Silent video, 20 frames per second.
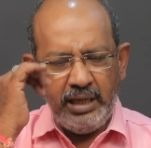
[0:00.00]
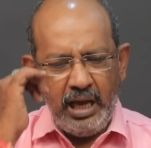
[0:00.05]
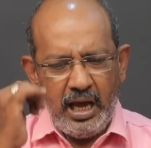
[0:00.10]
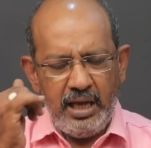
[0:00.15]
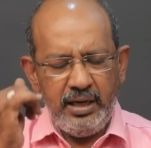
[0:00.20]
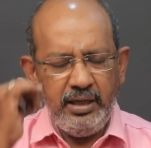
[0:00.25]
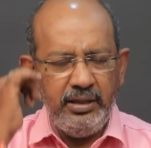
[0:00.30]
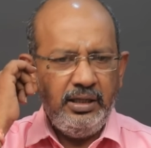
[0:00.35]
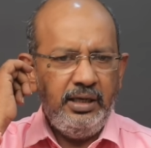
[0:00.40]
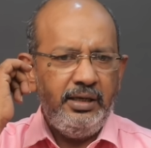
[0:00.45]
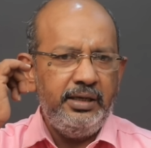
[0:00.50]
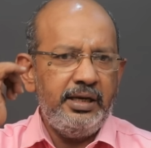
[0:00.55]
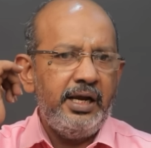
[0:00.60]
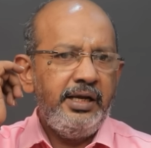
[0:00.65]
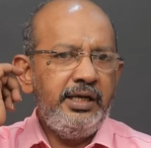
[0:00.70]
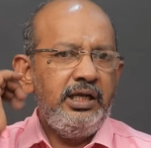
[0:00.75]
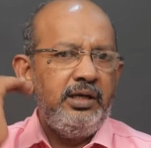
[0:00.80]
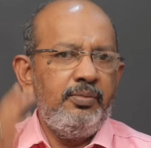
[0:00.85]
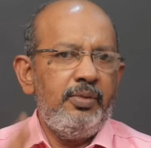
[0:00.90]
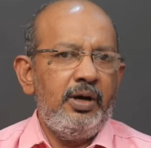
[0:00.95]
யார் இந்த
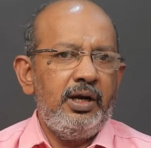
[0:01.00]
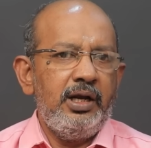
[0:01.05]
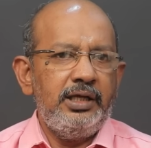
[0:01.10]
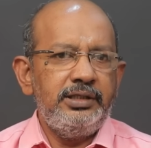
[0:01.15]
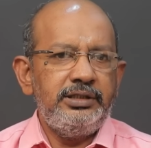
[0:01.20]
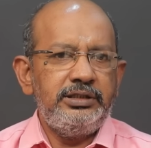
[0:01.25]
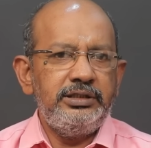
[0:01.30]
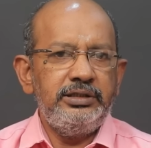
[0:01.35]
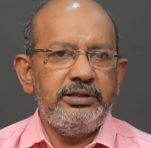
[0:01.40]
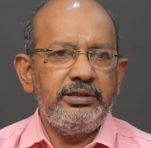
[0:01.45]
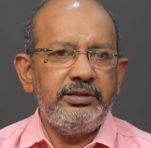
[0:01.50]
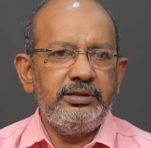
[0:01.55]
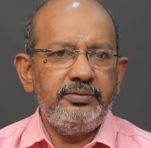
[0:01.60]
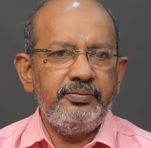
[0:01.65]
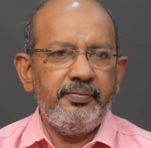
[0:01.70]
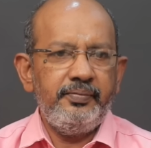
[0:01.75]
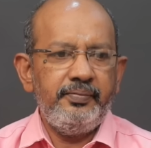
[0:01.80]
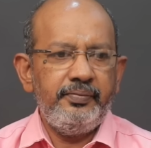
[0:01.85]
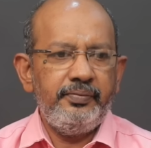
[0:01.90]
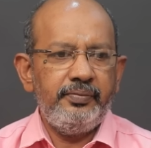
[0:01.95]
டேனியல் பாலாஜி
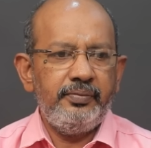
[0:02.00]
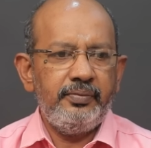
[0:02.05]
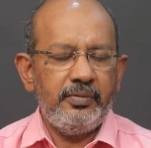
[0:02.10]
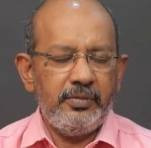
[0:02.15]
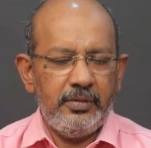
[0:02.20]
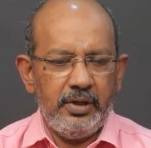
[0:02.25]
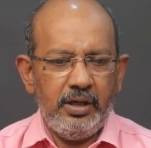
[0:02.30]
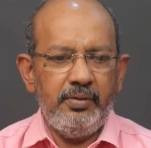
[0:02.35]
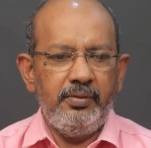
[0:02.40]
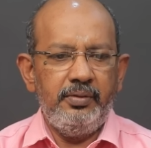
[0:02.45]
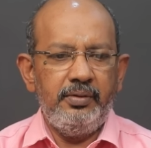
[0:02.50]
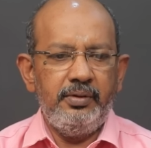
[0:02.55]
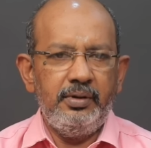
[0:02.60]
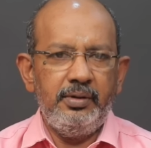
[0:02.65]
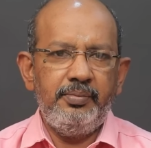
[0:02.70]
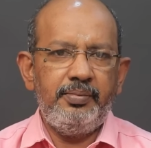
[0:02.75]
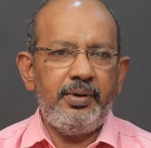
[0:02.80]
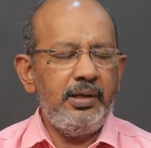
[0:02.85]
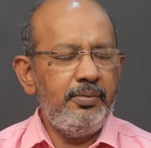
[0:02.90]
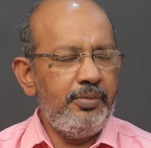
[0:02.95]

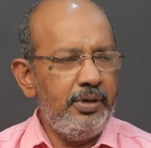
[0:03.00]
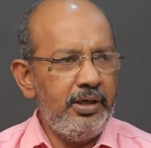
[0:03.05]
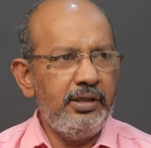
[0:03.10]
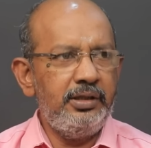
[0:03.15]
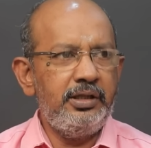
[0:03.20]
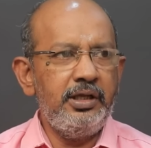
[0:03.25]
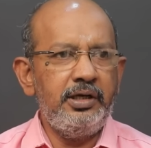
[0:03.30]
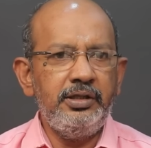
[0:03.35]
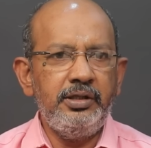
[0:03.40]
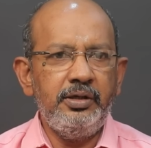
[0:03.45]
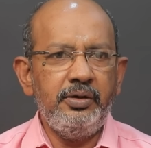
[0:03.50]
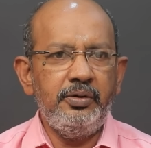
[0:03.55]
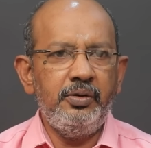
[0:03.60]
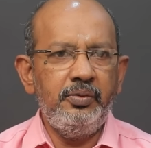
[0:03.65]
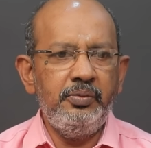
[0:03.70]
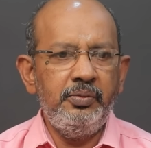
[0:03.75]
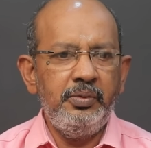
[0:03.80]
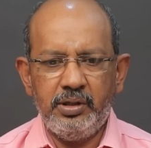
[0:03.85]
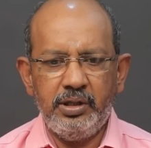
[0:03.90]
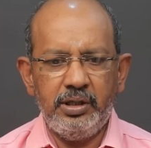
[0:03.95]
பல பேருக்கு
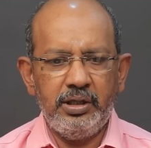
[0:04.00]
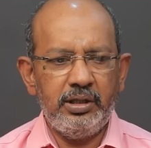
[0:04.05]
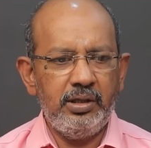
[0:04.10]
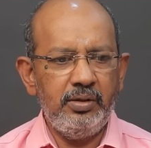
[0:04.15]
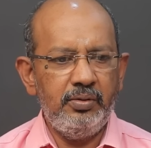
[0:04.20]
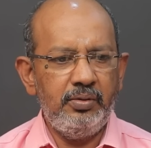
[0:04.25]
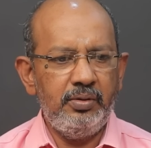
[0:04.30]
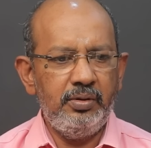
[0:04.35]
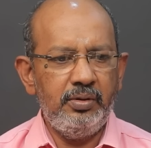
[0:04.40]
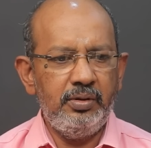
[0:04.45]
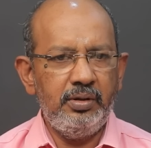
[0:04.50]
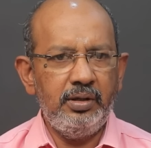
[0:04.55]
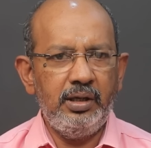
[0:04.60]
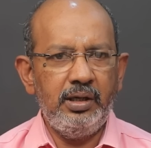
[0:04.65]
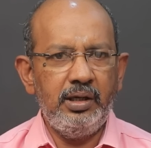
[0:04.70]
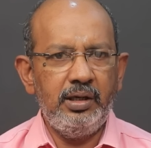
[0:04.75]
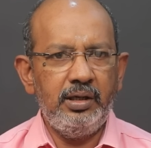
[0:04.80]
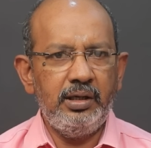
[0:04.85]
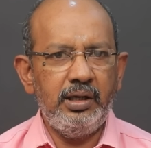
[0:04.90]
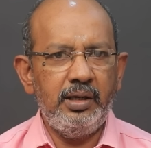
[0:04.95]
தெரிஞ்சிருக்கும் கிட்டத்தட்ட ஒரு
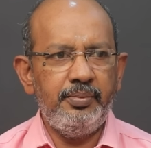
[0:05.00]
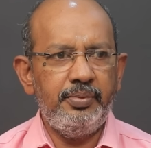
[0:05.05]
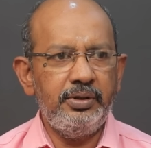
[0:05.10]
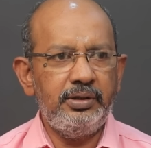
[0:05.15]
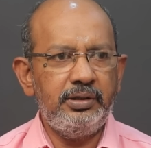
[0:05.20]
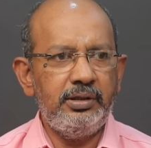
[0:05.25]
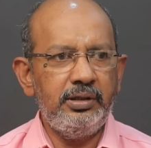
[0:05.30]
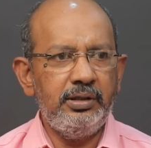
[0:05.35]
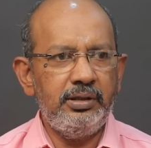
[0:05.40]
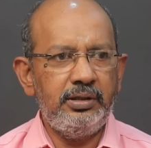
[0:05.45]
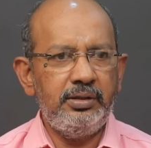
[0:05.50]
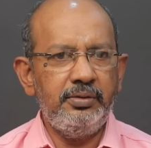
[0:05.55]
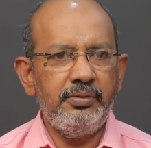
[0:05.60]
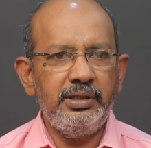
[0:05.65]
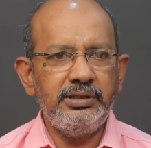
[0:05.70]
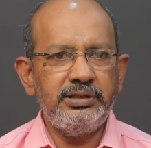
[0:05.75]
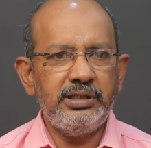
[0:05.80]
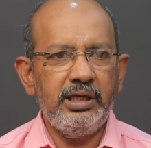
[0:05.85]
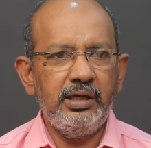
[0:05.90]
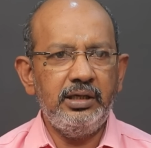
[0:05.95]
நாற்பத்தி எட்டு
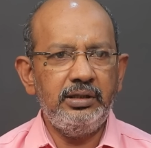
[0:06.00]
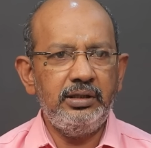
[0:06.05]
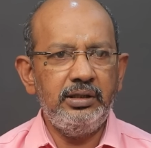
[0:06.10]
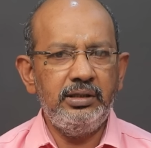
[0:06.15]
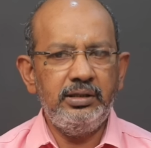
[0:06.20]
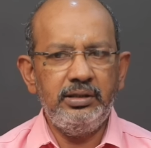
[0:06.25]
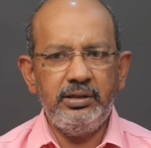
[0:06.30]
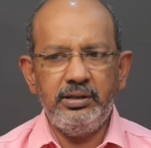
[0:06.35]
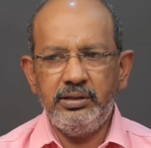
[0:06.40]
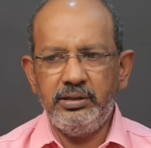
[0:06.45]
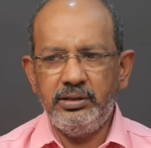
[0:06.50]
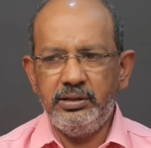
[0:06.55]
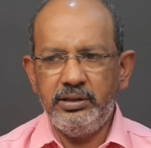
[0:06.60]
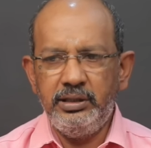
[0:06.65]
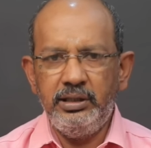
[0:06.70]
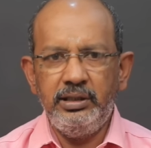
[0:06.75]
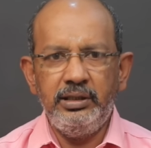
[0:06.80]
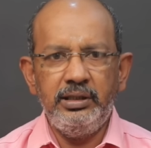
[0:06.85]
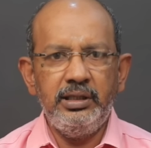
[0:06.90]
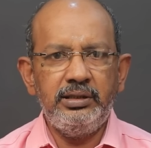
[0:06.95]
வயசாகுது
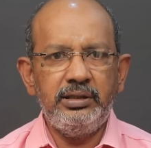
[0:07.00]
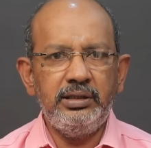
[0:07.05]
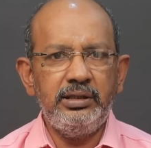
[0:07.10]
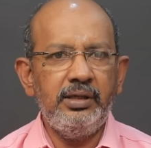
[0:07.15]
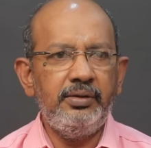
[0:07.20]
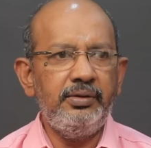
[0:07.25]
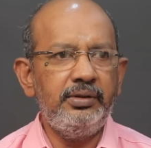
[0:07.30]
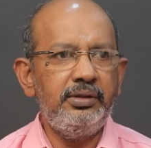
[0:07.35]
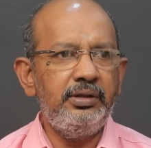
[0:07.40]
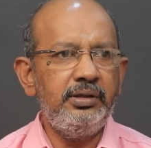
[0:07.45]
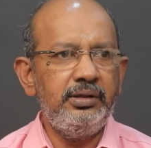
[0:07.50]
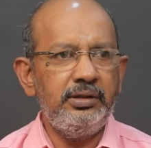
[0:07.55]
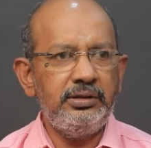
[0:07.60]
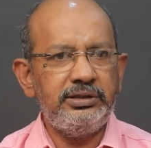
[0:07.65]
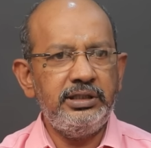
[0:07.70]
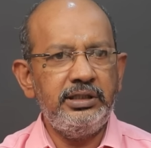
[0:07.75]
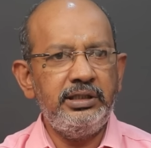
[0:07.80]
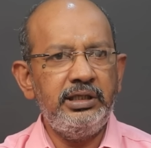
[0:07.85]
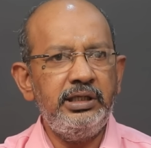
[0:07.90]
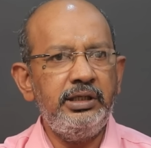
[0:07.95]
திடீர்னு நேற்று தான் வந்து
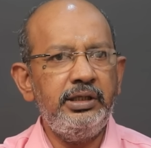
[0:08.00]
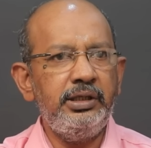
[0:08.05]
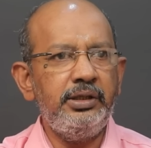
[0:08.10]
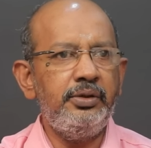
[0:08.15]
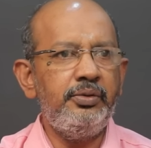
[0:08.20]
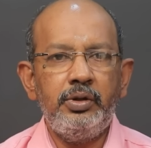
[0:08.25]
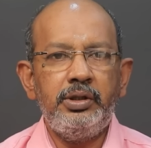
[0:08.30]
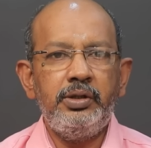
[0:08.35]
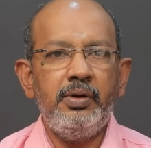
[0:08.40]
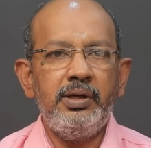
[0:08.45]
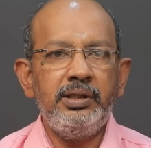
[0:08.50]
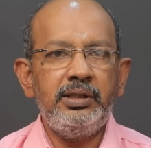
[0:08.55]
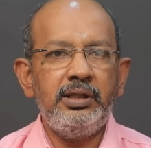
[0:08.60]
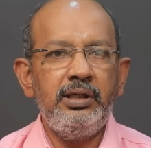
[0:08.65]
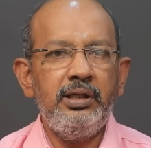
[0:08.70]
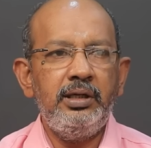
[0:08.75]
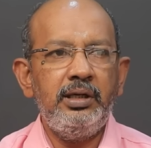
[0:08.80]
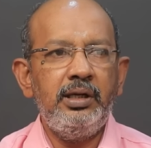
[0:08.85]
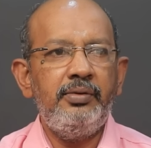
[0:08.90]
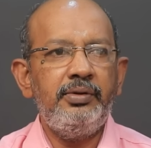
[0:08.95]
சென்னை
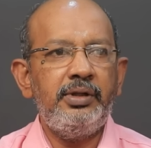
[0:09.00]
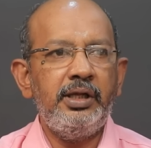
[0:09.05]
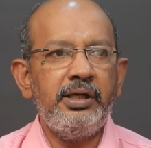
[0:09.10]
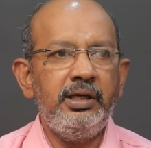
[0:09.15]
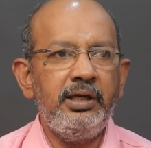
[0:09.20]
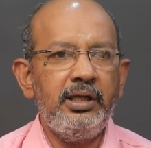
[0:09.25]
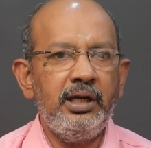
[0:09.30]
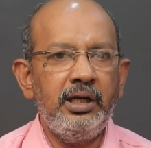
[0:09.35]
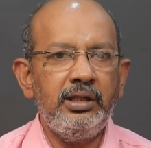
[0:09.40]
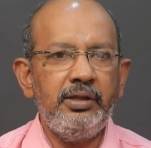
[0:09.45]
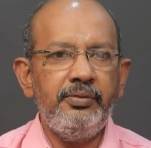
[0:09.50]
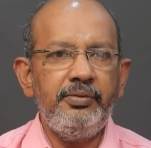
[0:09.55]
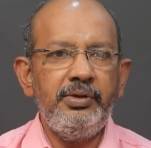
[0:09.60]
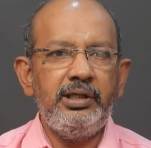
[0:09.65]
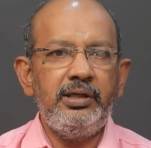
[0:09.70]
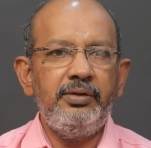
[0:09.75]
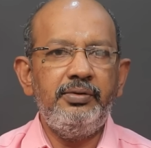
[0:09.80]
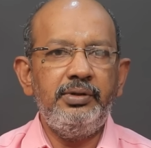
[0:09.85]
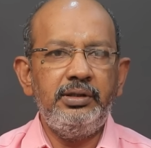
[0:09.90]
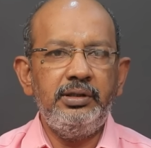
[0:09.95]
கொட்டிவாரத்தில் இருக்க தங்கியிருக்கிற அந்த
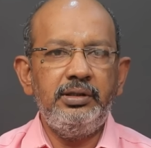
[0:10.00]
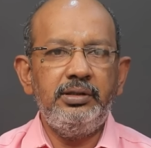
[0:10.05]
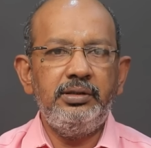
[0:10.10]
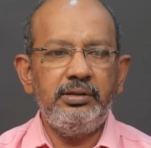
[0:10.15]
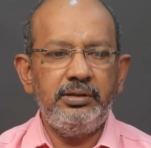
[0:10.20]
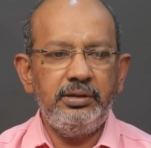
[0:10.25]
வீட்டில் வந்து